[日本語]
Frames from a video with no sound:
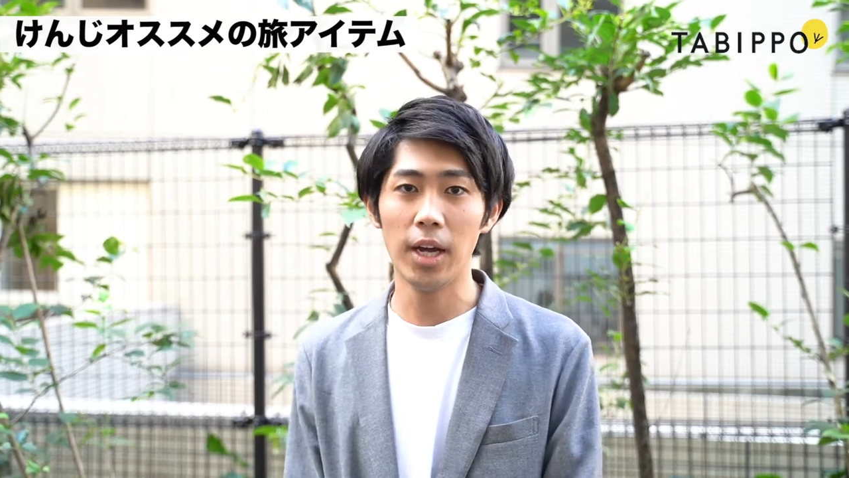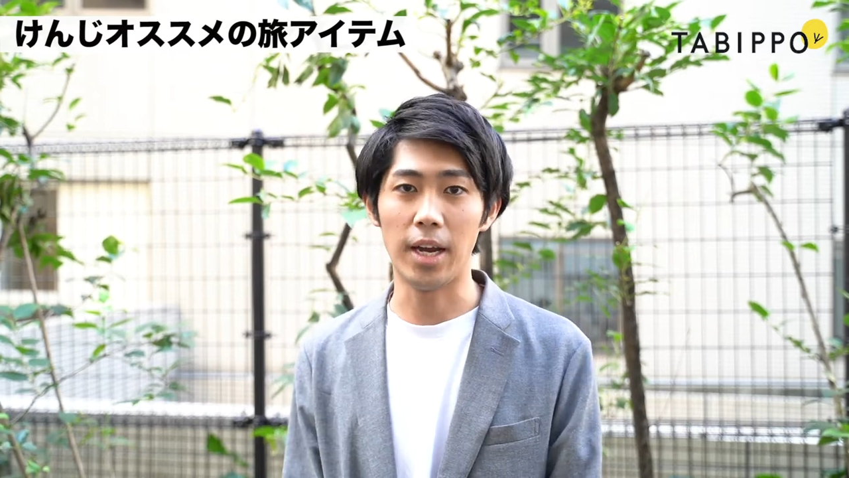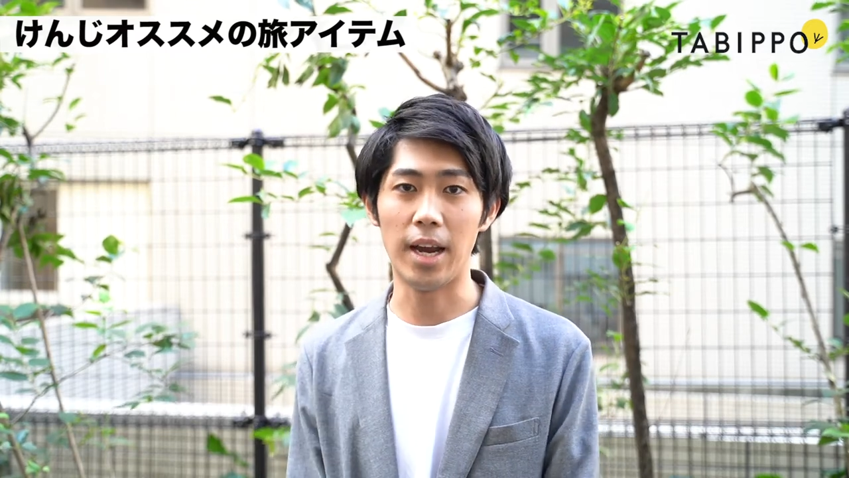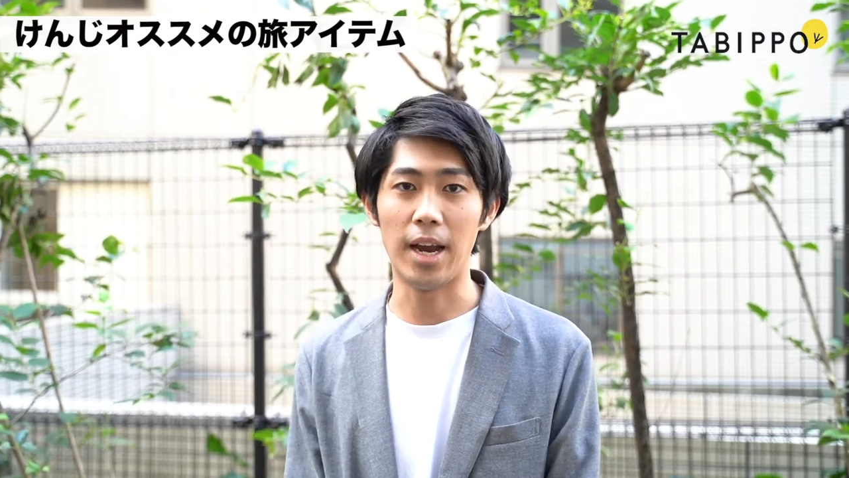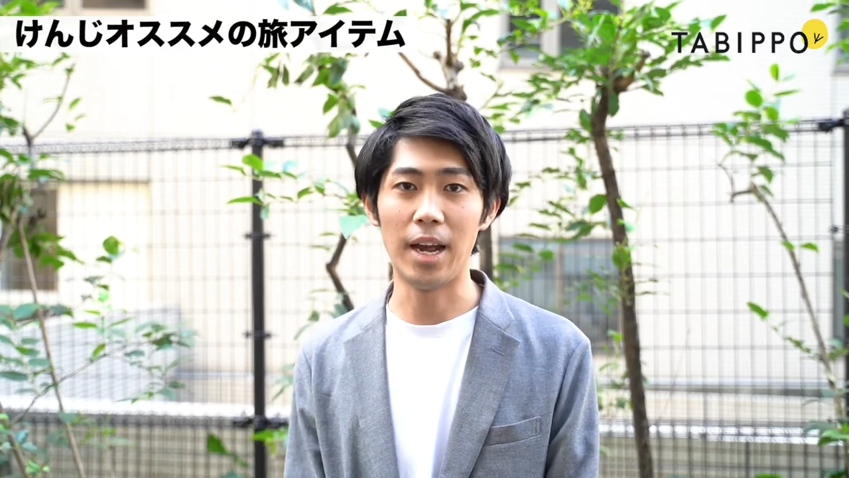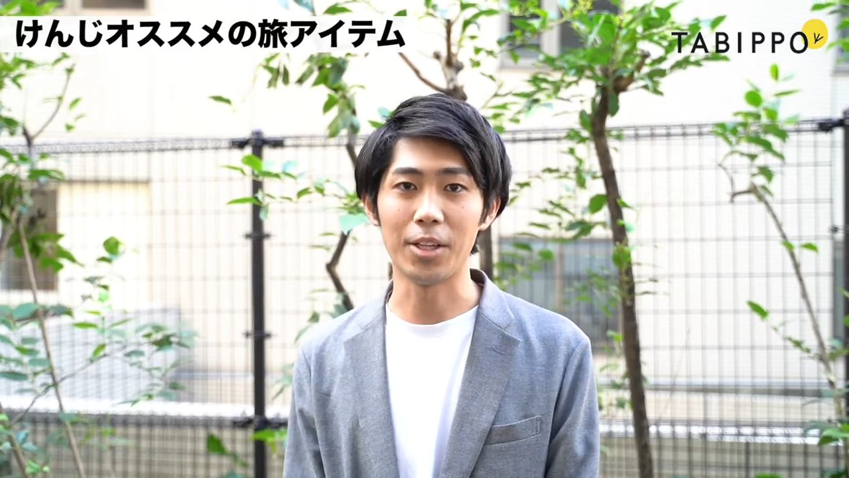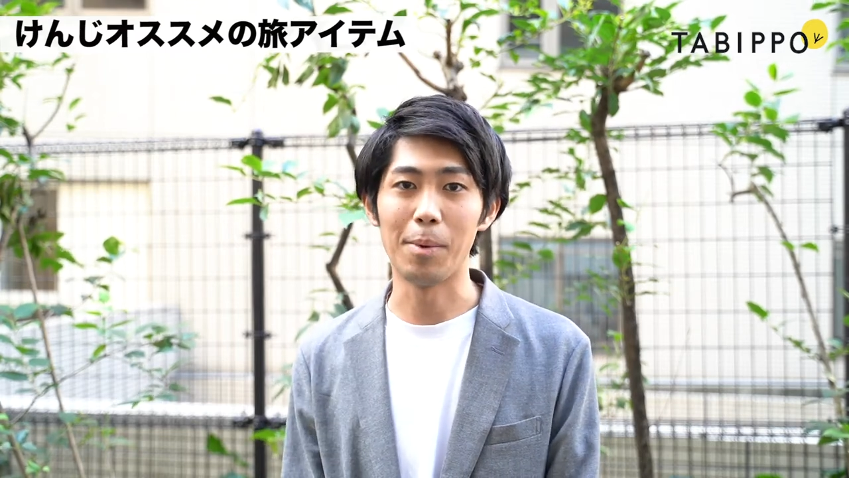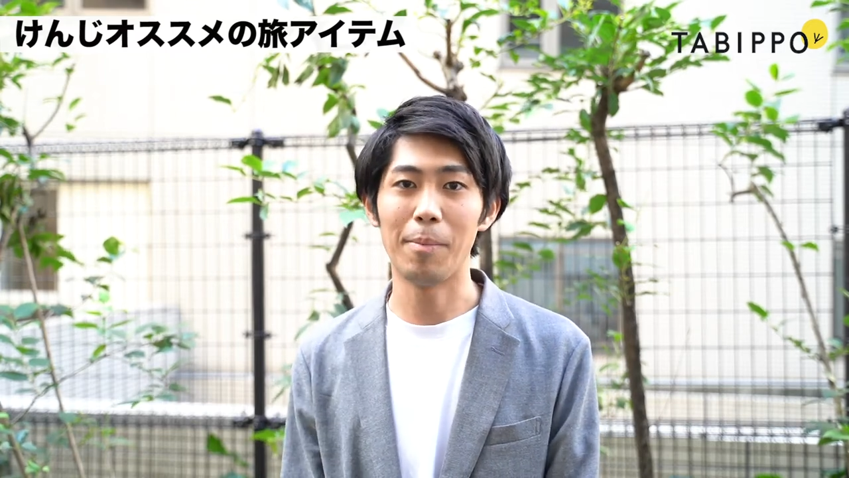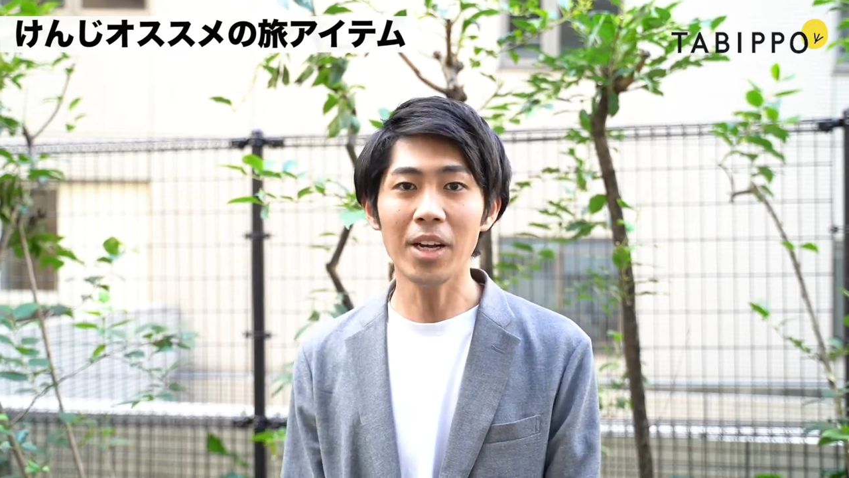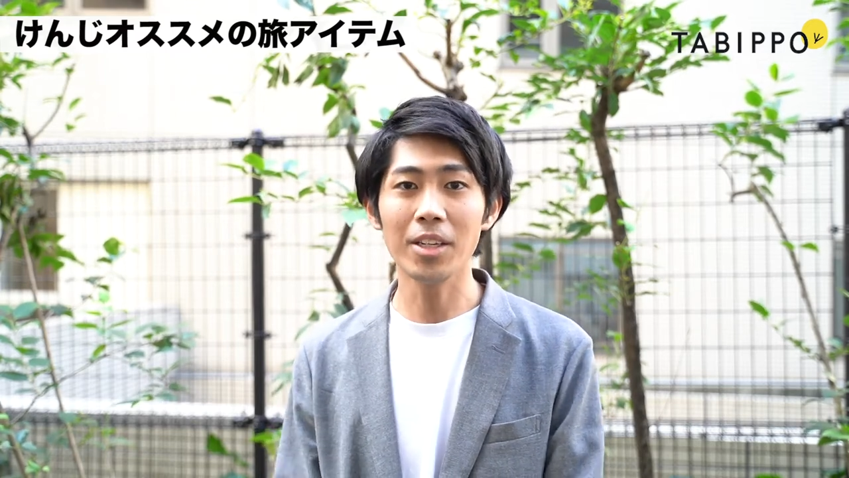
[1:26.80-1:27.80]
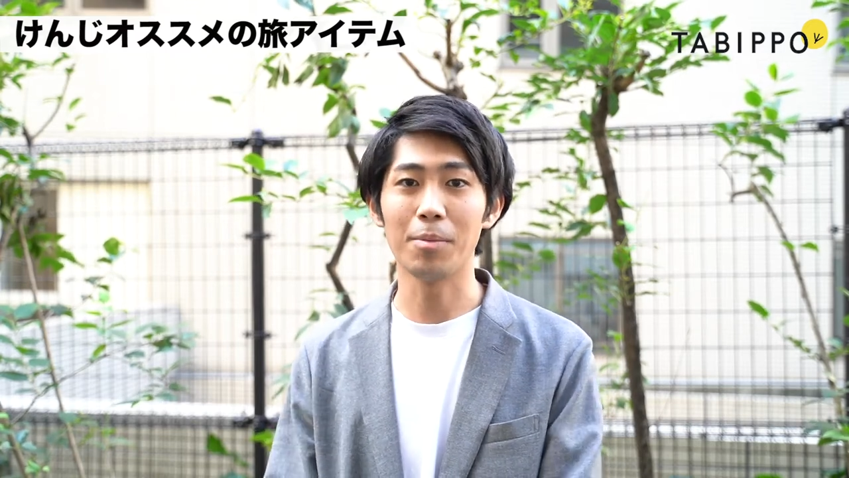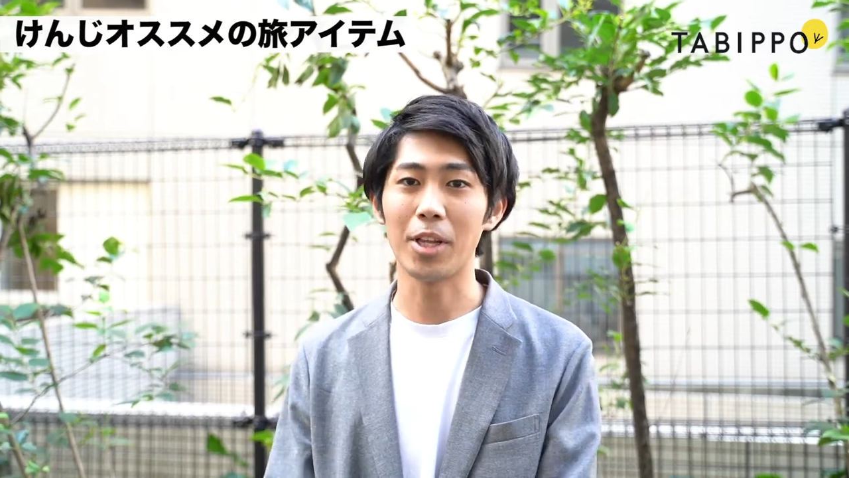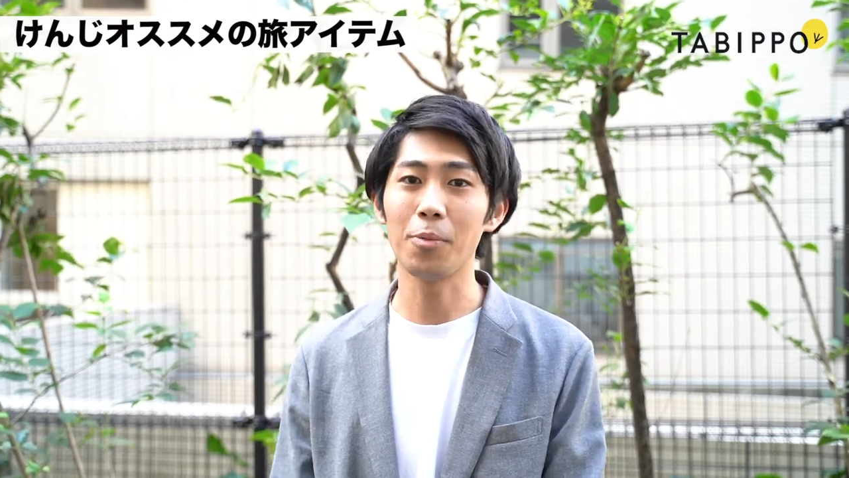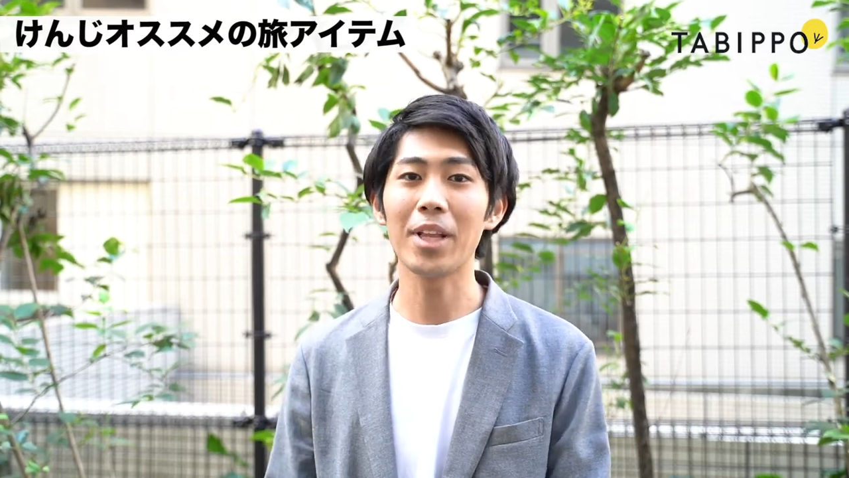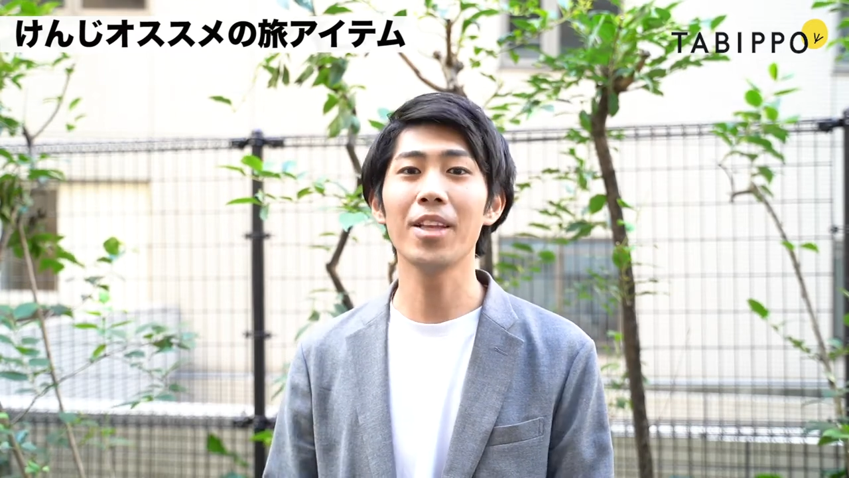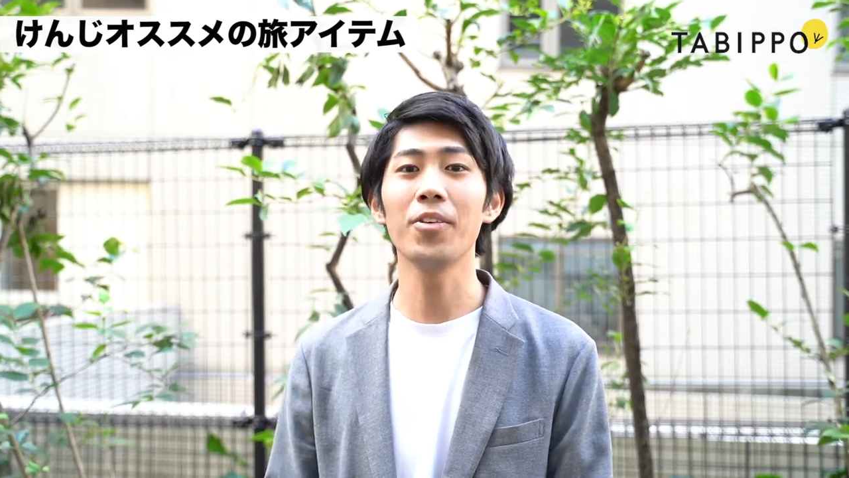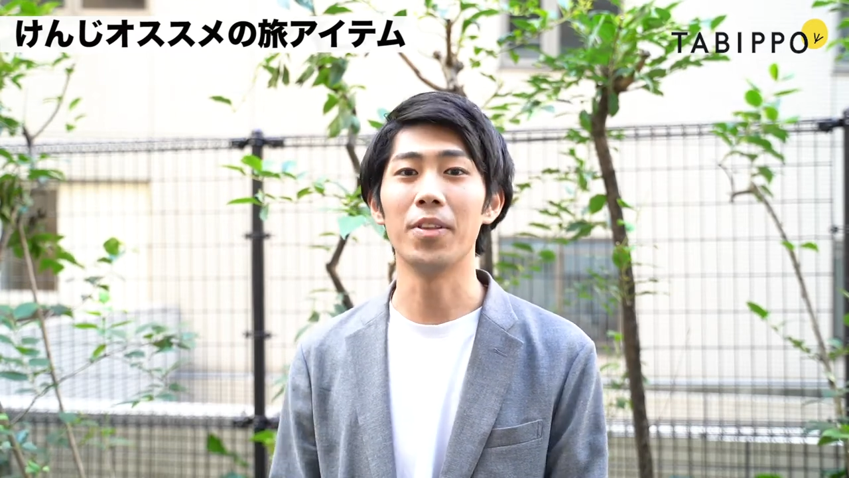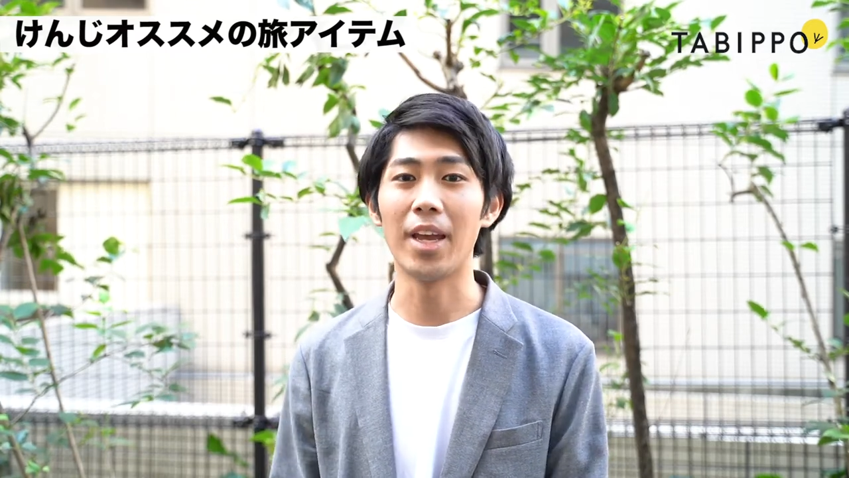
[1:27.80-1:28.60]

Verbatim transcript: えー、あとまあバッグにまとまってる